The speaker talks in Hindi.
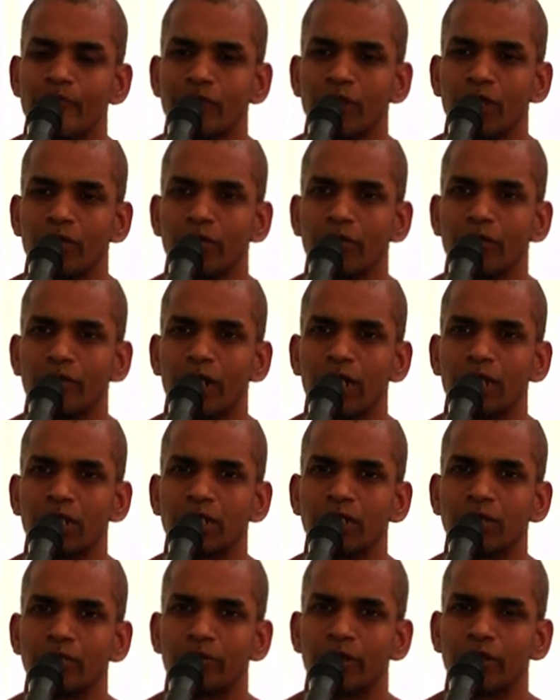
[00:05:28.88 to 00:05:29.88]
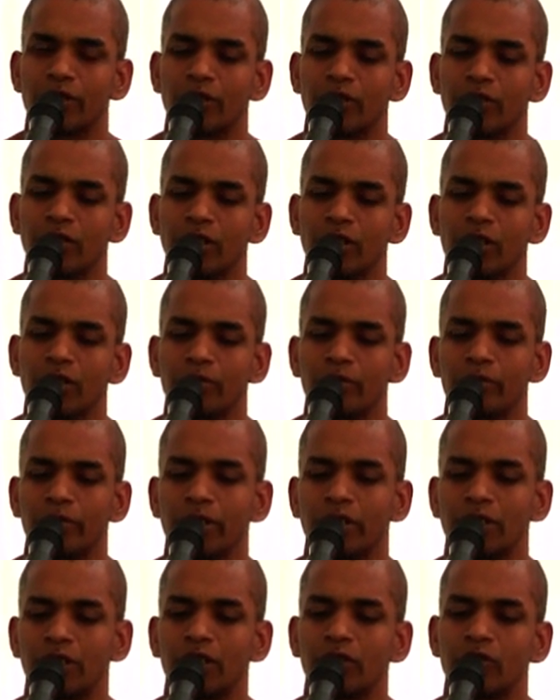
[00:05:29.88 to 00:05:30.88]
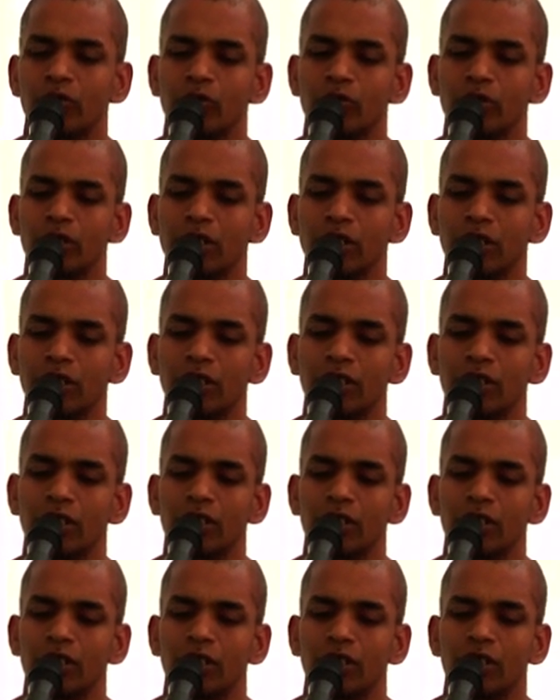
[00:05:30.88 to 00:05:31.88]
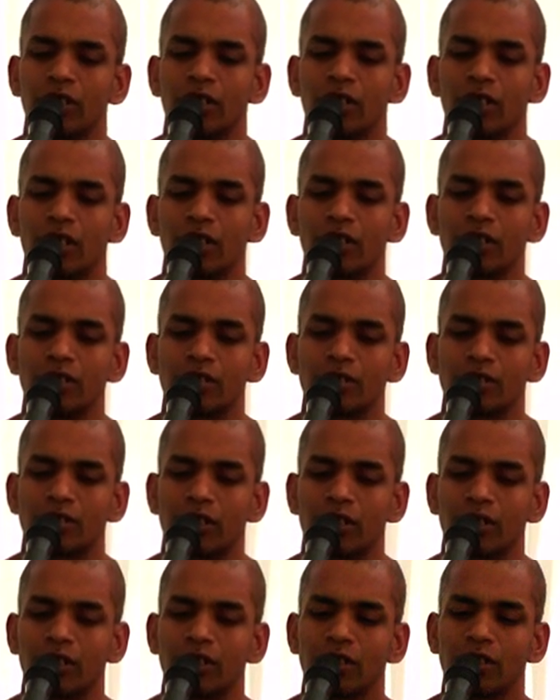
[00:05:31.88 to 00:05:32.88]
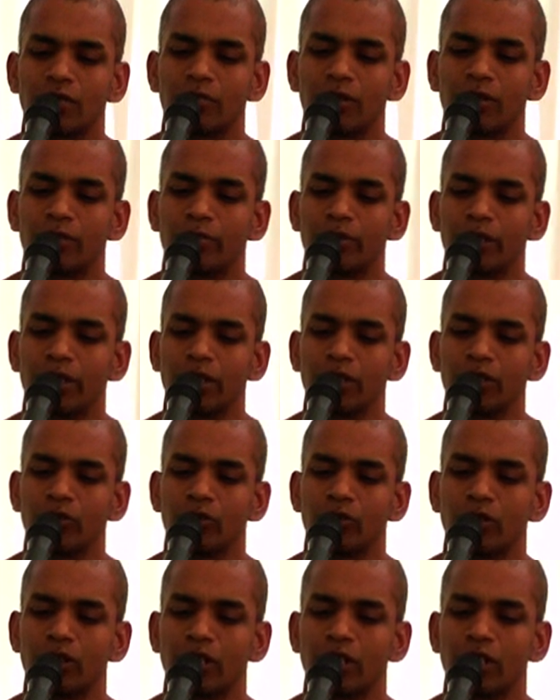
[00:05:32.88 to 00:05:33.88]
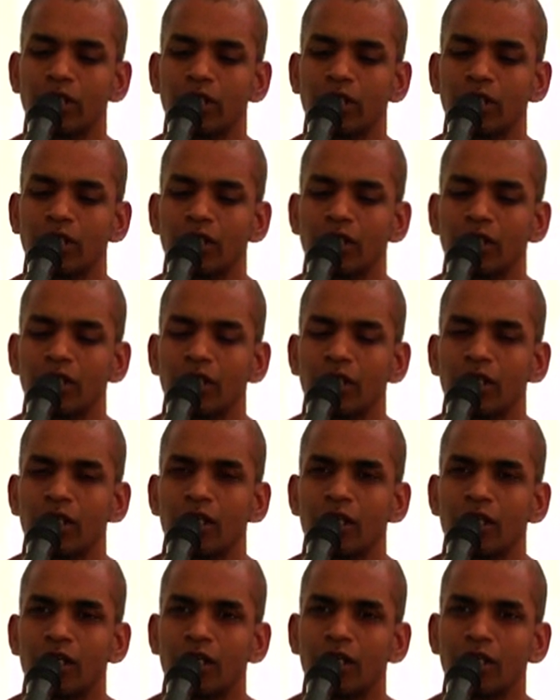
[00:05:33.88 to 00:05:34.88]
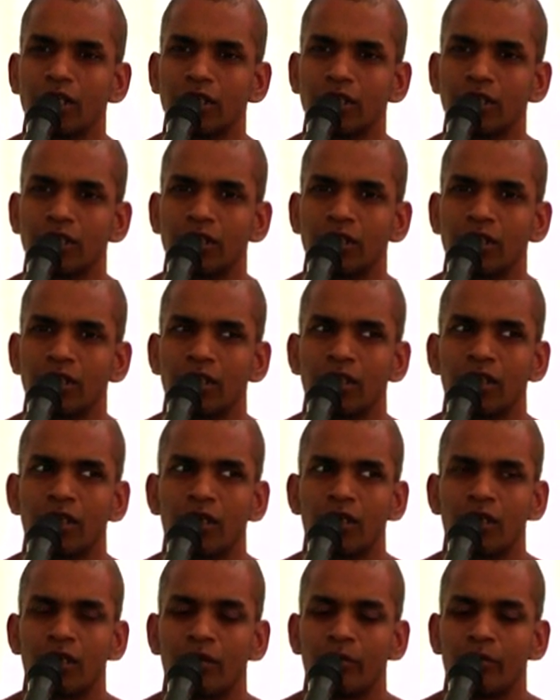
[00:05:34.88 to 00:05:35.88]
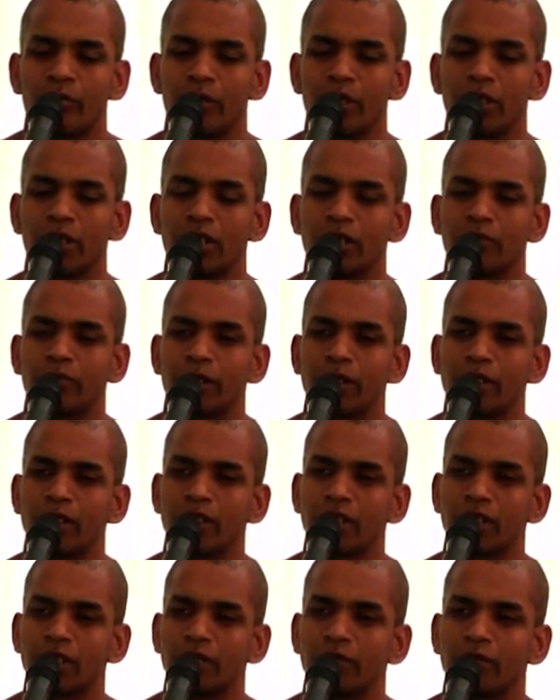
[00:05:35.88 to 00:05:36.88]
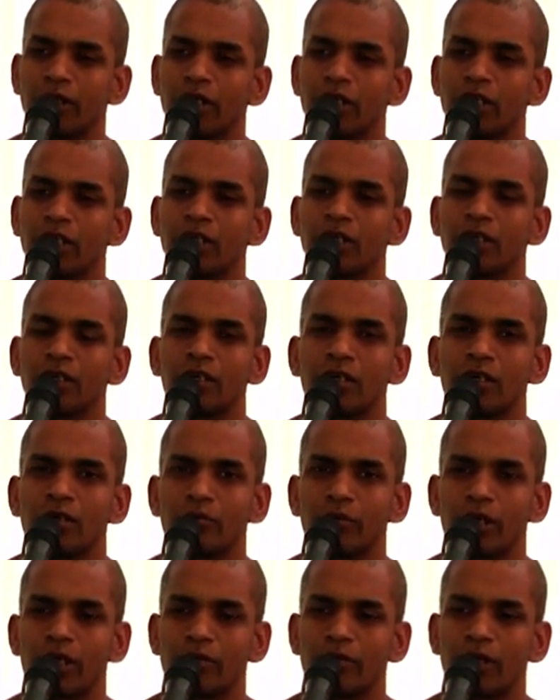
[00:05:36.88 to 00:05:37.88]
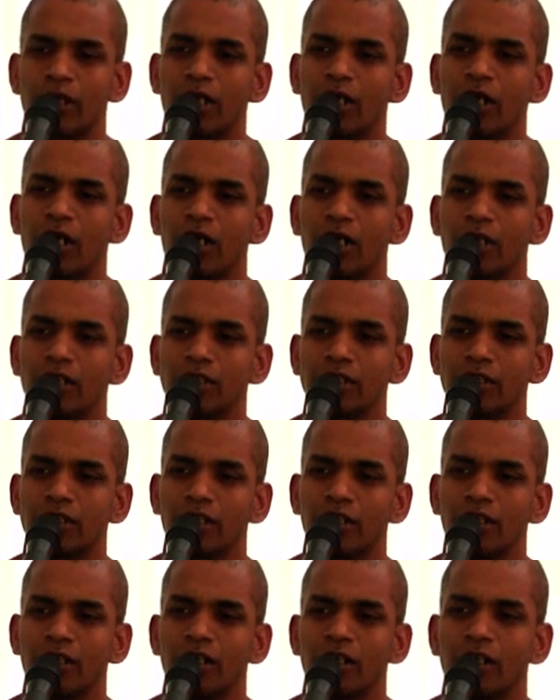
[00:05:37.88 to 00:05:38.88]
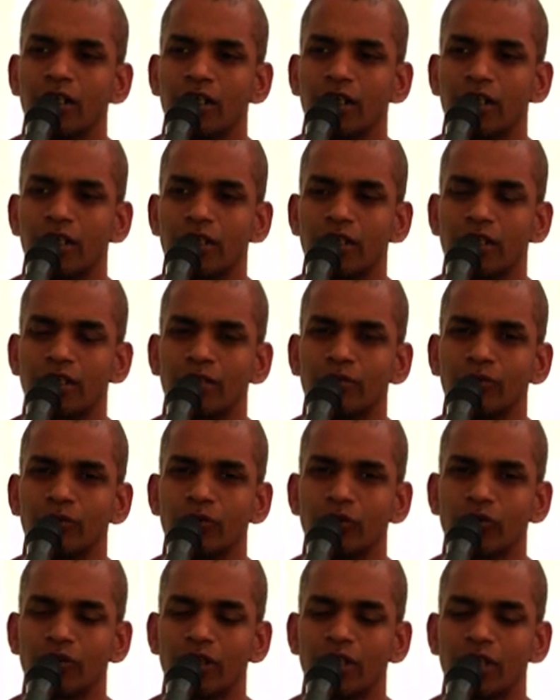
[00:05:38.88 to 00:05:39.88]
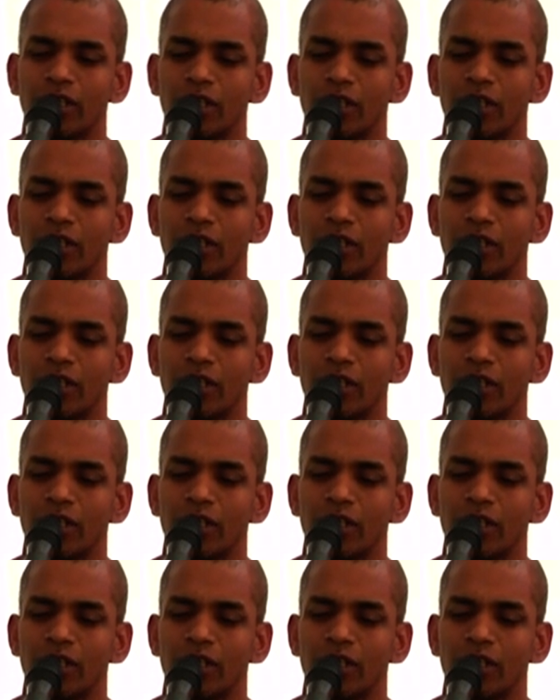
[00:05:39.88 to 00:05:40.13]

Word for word: विवाह की पद्धतियां प्रचलित हो रही हैं कहीं संगीत में फेरे हो रहे हैं कहीं फेरे पड़ने के बाद बरमाला आदि का कार्यक्रम होता है